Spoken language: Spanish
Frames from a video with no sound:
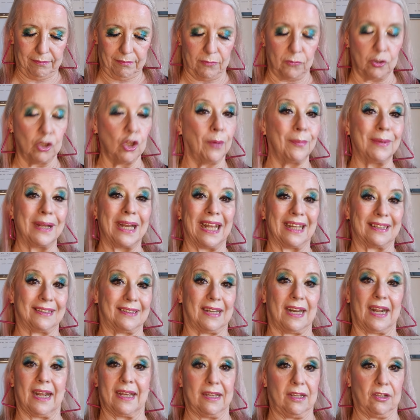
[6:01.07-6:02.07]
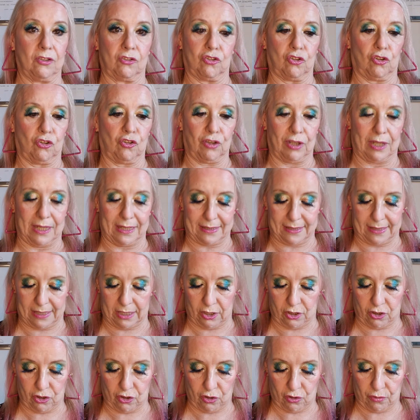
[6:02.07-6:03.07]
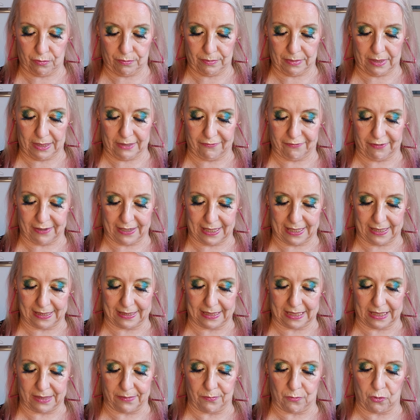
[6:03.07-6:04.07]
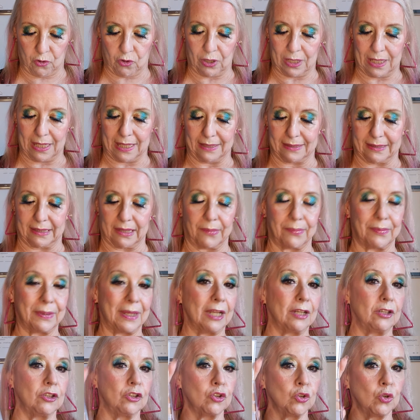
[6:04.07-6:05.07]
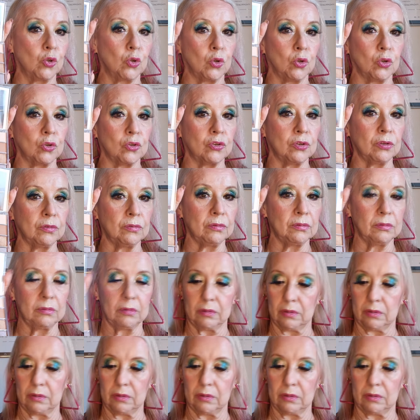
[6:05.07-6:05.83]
no me las traje todas, sino mi fanatismo. Este es bien nude.